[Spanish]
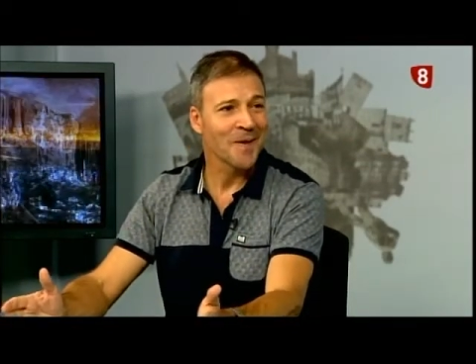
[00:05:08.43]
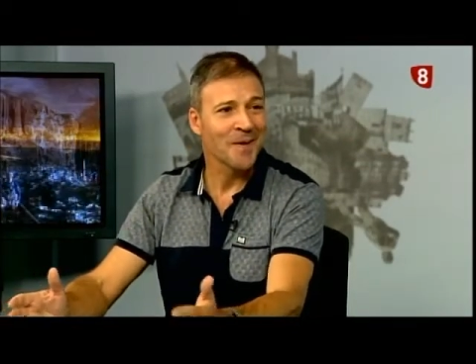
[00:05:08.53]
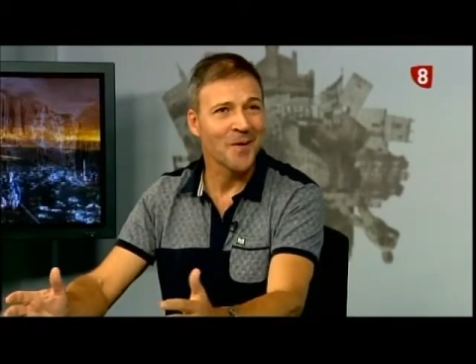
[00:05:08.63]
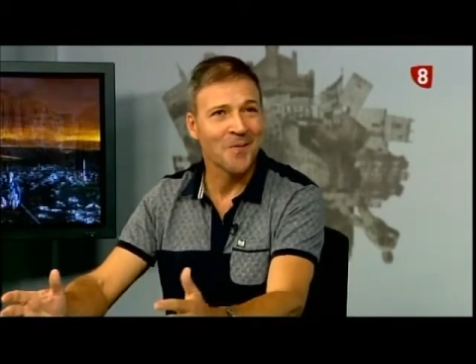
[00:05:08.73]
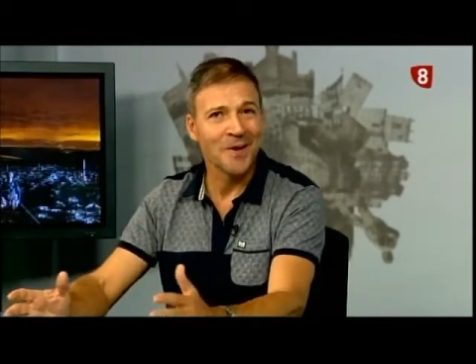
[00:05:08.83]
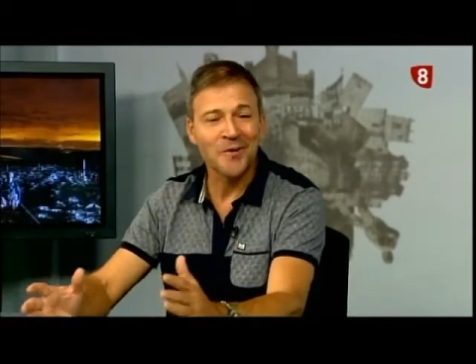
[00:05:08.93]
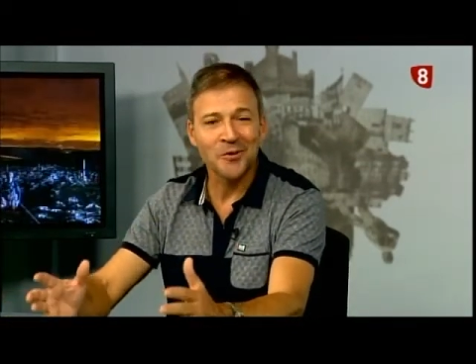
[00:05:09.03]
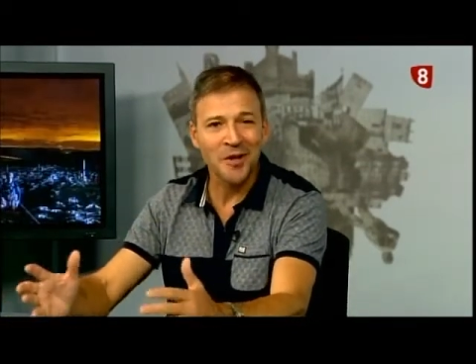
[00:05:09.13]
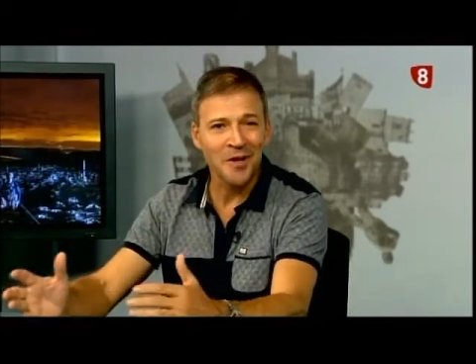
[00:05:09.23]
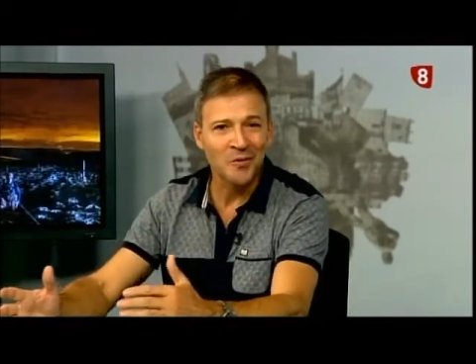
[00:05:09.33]
Y como allí
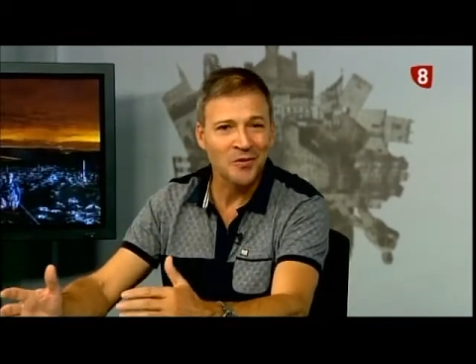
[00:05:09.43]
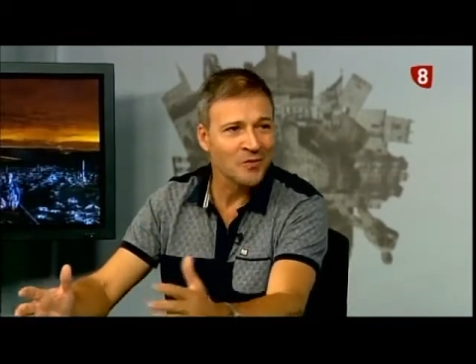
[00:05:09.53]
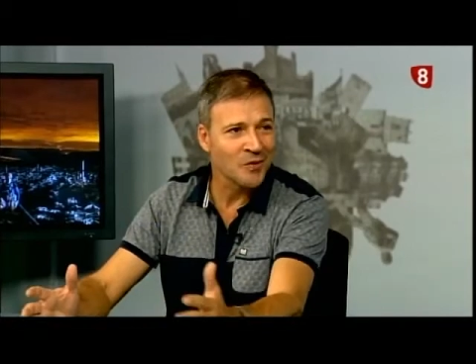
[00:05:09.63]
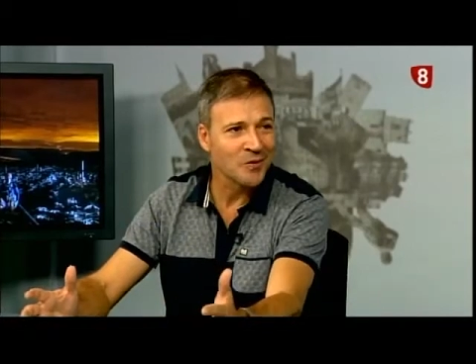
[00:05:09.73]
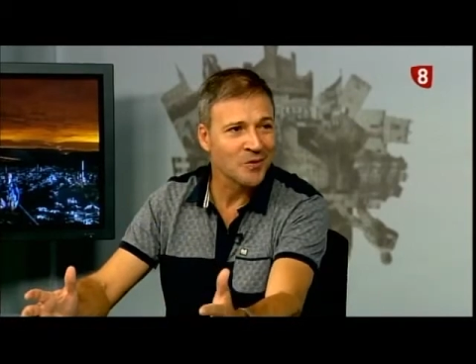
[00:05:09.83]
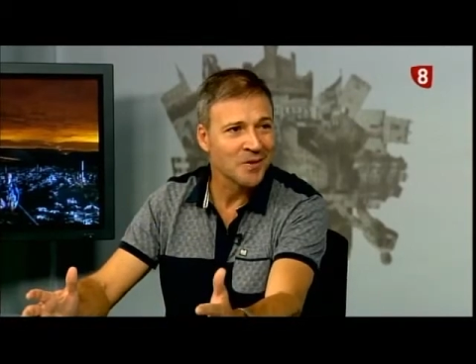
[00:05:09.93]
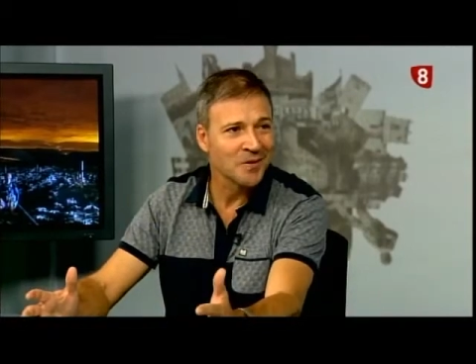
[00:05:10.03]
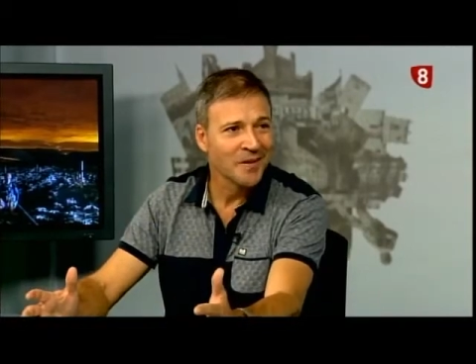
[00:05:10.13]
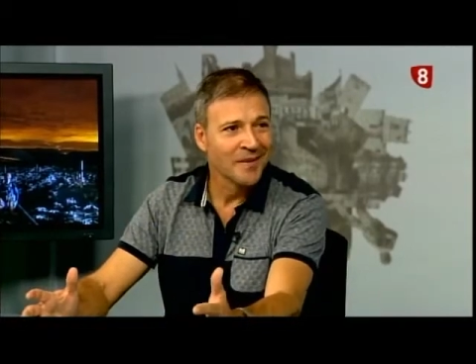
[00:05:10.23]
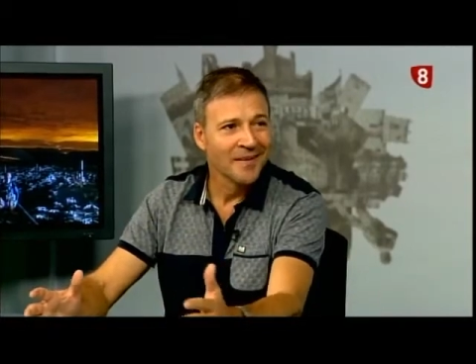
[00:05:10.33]
no tenemos focos
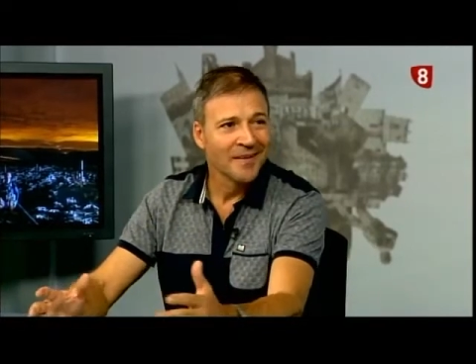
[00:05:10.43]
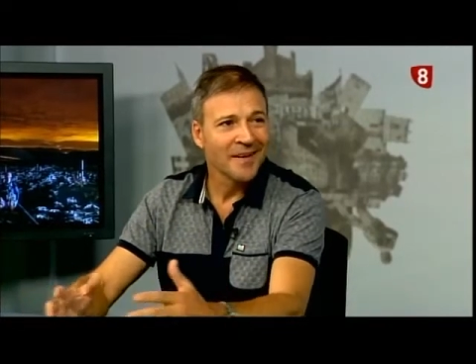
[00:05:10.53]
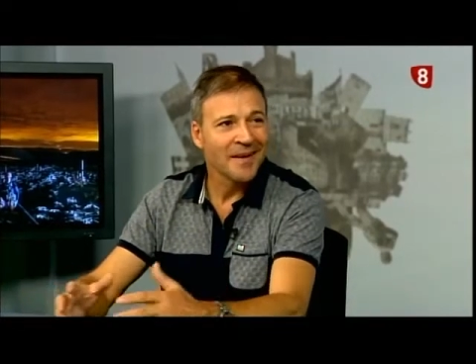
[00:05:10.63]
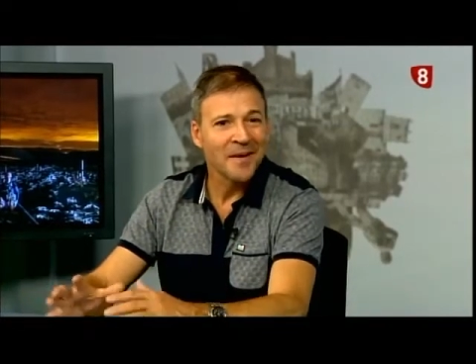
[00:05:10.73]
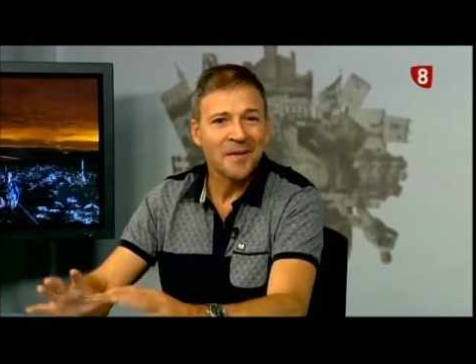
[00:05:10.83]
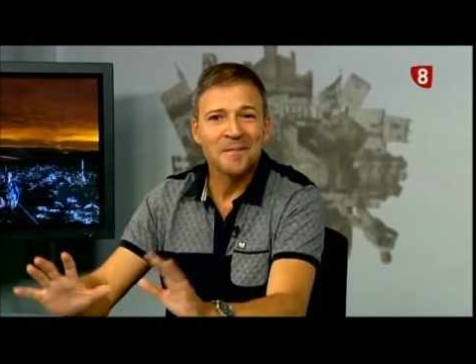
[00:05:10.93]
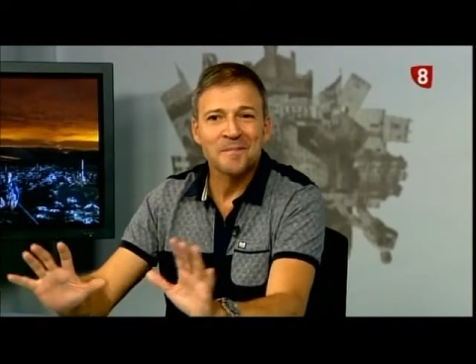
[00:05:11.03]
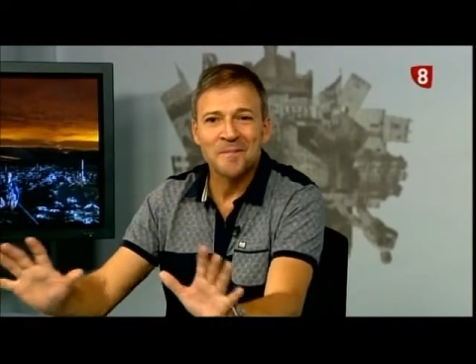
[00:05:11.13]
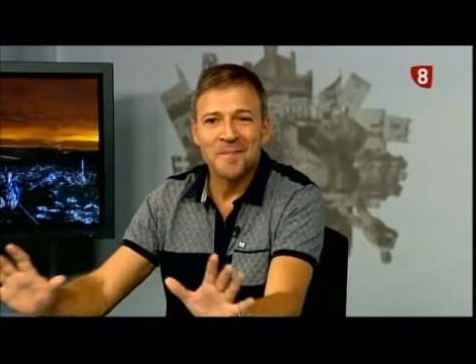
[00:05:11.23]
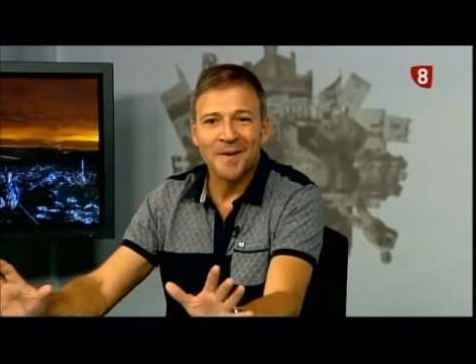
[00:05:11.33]
eh,
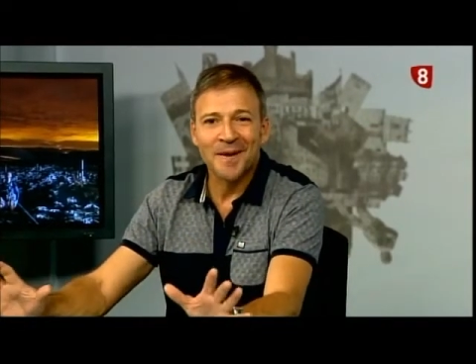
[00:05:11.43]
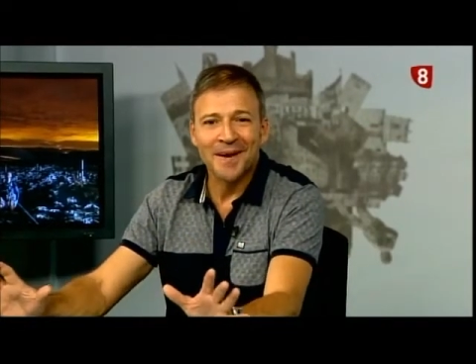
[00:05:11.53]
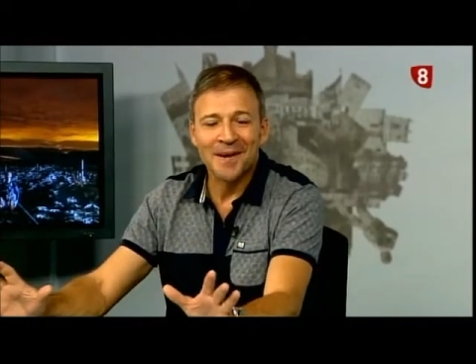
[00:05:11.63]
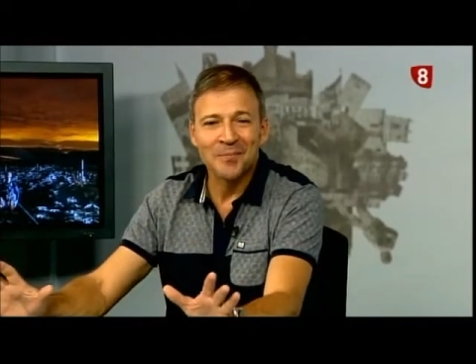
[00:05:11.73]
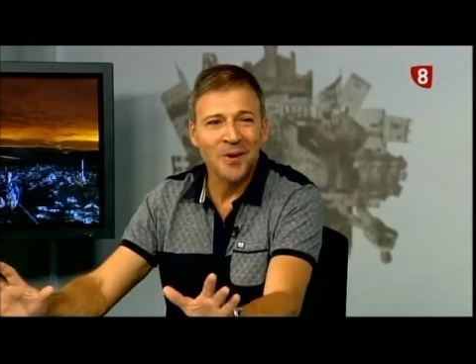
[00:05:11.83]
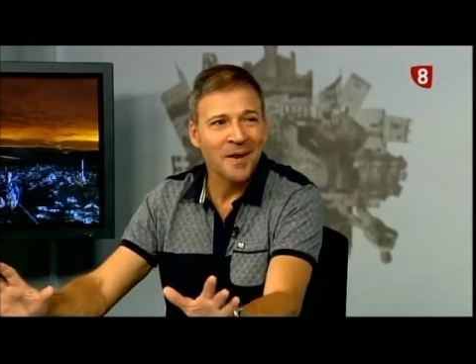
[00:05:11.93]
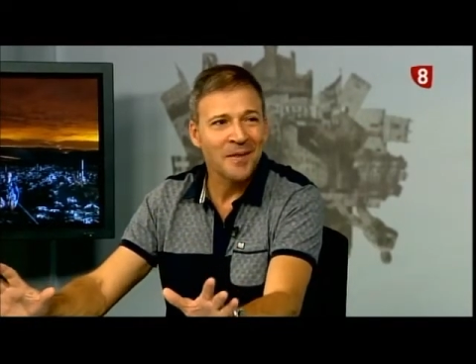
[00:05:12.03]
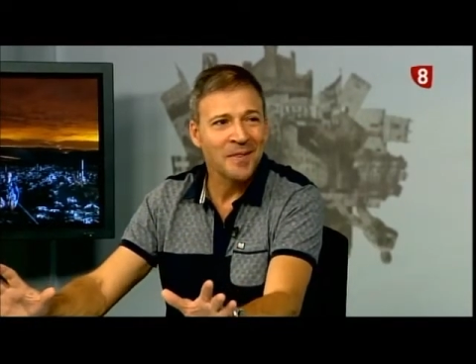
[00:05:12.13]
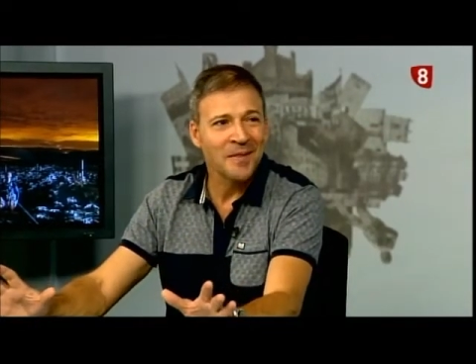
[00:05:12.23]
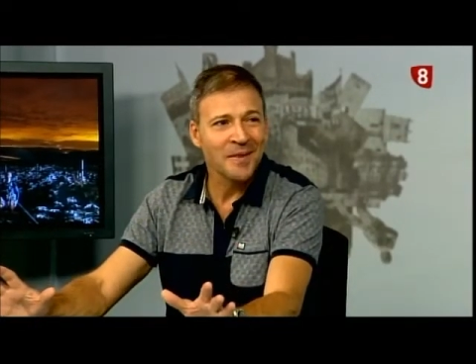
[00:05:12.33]
que se puedan
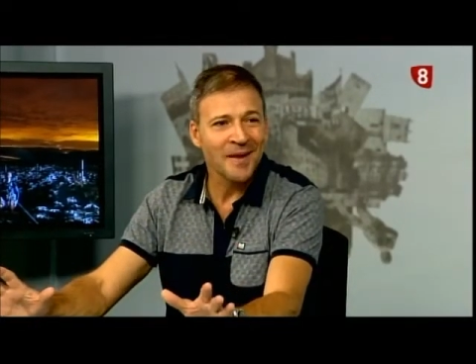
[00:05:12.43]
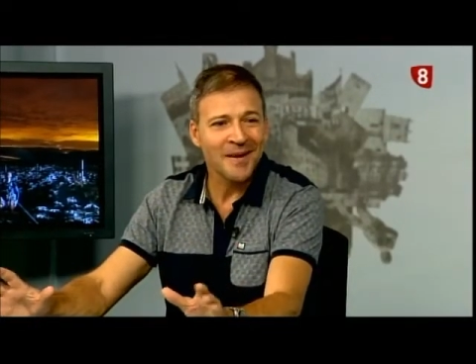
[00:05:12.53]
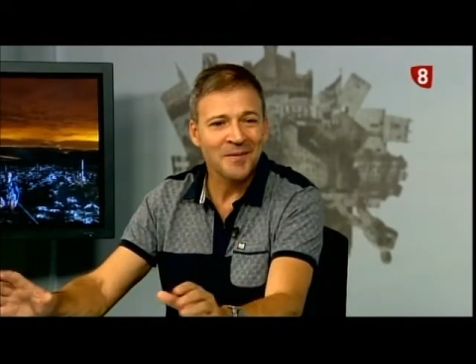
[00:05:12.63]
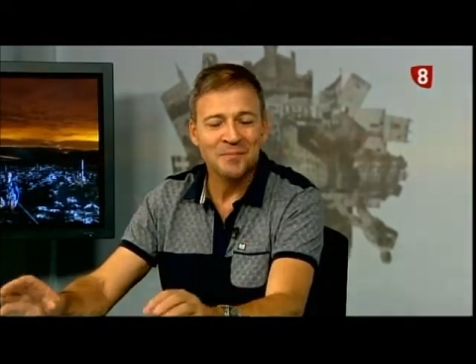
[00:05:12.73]
encender,